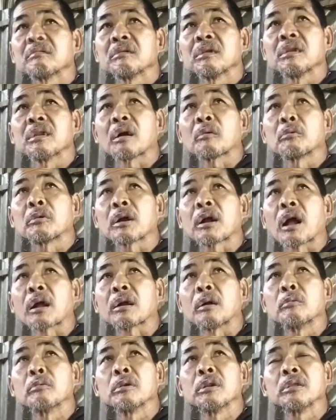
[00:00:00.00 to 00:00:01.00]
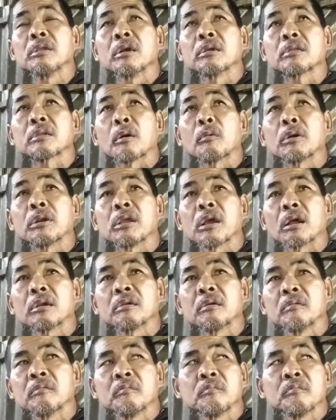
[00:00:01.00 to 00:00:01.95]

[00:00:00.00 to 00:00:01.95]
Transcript: Hindi ako nakakahuli niya yung sawa na yan.